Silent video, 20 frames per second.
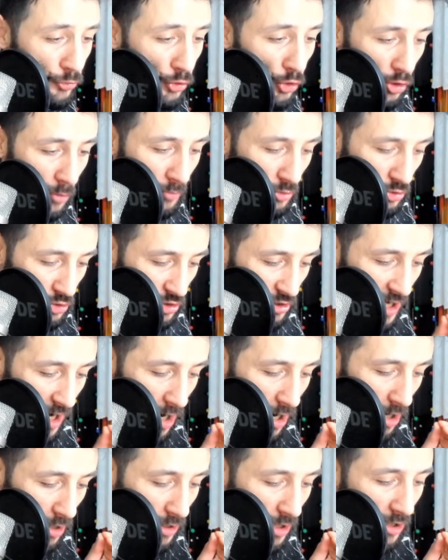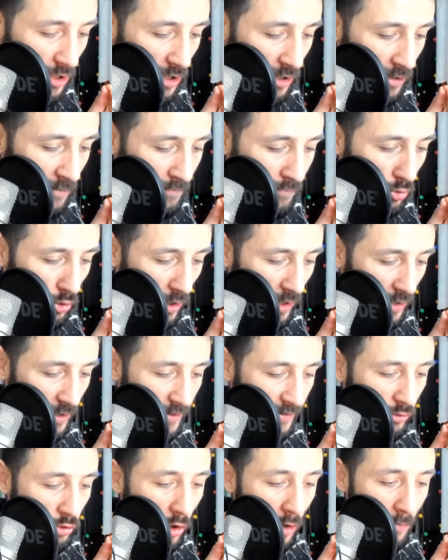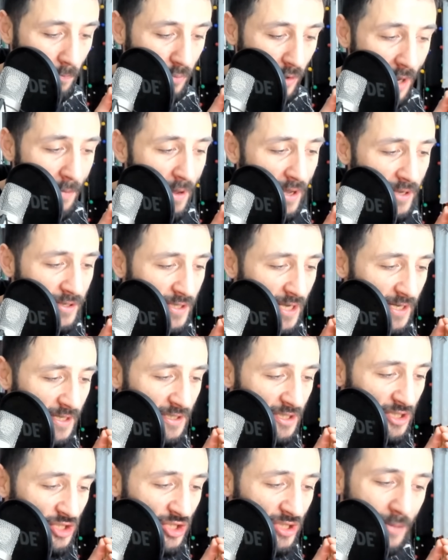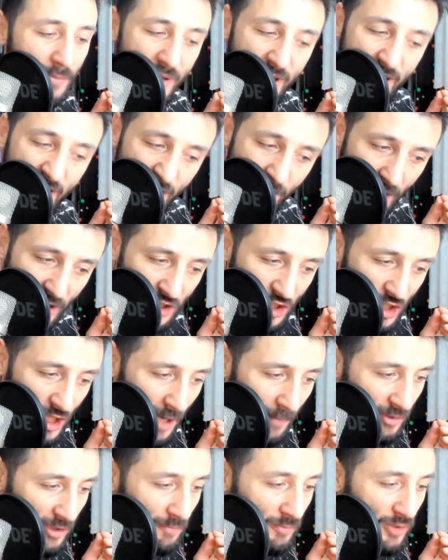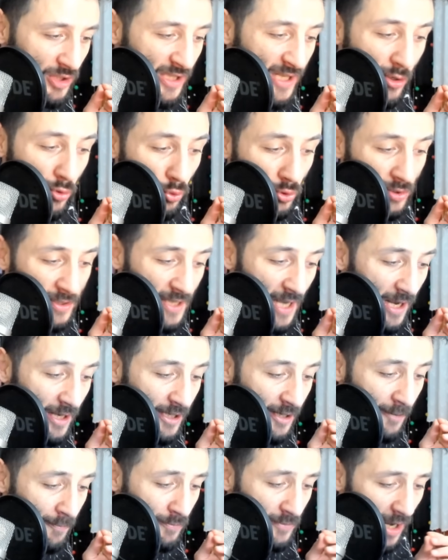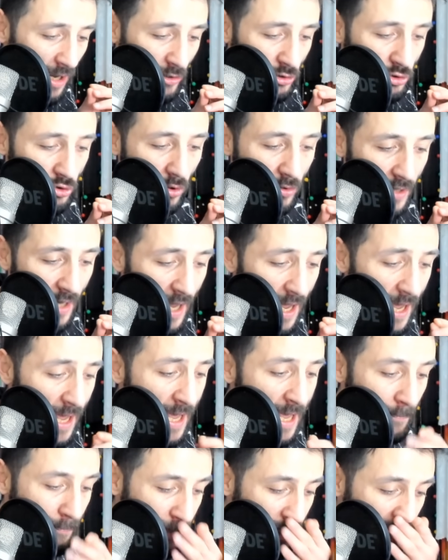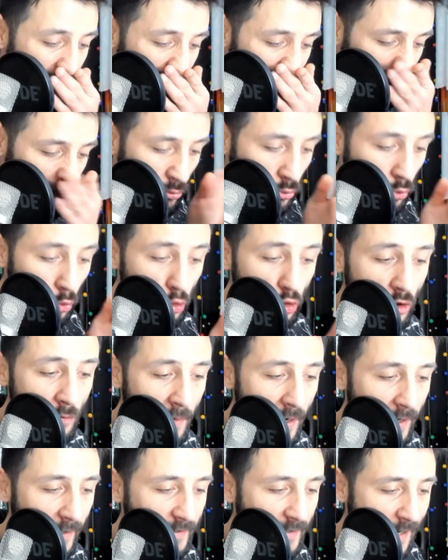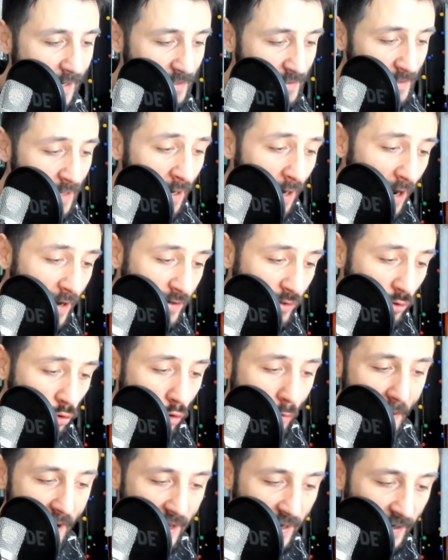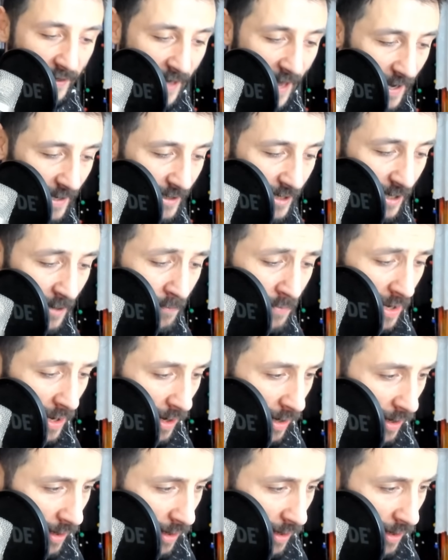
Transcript: Ödülümüzü de alalım buraları komple. Ben yayın dışında bir iki maç yaptım. Yine yükseldim. Daha sonra bilerek düştüm arkadaşlar. Aynı kupaya geldim.